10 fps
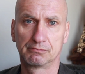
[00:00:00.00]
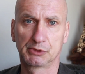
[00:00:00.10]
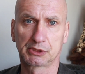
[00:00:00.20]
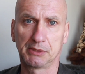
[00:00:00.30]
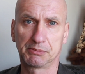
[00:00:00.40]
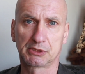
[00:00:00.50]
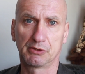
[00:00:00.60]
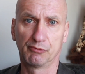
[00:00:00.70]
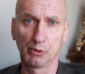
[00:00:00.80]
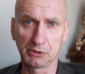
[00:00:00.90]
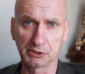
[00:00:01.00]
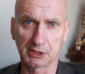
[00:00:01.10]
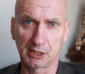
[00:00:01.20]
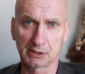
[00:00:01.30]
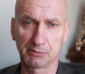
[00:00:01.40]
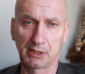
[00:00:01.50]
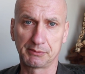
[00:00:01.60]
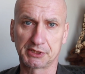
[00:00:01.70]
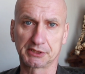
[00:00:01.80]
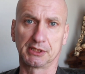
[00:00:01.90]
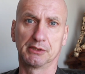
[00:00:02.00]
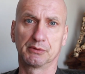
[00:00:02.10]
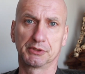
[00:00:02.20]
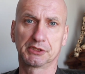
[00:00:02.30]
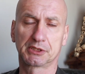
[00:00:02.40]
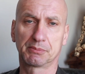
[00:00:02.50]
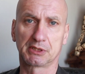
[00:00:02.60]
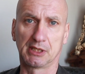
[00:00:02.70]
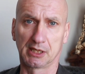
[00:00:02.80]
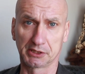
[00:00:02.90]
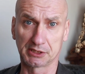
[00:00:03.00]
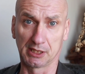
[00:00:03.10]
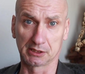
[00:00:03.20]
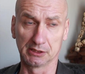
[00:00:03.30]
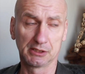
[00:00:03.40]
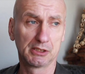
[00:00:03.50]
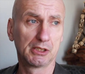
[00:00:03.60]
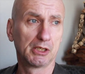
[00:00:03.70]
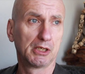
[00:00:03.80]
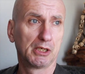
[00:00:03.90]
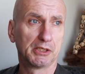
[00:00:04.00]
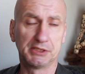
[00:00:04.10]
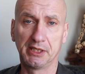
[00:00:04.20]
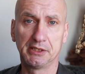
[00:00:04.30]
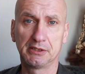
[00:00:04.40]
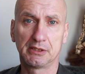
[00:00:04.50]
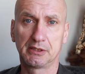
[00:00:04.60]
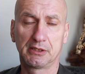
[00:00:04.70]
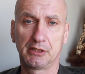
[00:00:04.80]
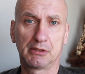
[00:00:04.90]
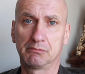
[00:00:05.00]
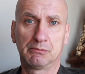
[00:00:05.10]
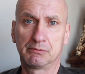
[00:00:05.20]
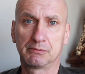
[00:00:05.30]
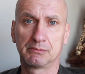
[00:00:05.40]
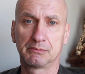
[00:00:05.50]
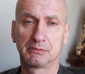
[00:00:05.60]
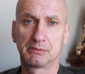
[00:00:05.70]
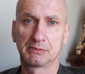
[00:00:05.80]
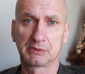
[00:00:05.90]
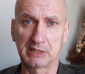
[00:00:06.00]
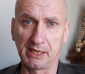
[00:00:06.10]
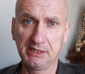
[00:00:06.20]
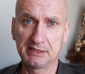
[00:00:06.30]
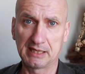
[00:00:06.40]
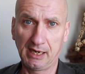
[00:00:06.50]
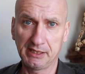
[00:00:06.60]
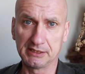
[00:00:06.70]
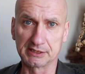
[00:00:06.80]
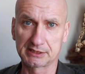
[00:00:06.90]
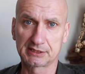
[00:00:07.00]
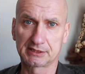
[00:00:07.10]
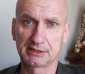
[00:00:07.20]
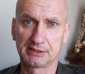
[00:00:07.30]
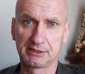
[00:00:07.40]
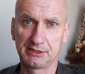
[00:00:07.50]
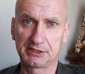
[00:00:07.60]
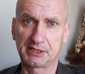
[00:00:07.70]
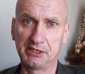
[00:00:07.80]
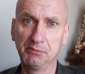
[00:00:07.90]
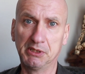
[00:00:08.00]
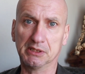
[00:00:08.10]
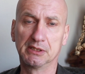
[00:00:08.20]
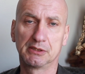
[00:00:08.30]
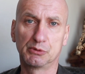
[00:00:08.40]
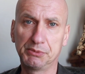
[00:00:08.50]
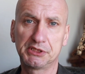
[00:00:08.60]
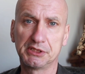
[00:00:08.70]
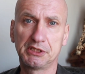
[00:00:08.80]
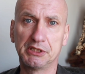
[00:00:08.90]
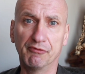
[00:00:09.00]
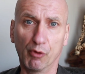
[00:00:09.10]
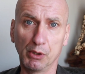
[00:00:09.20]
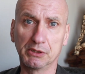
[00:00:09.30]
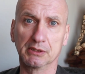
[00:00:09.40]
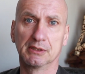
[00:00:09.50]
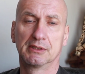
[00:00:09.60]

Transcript: Es gibt Wolkentage beim Sazen und es gibt klare Tage. Denn äh, dein Geist ist der Himmel. Du bist nicht die Wolken.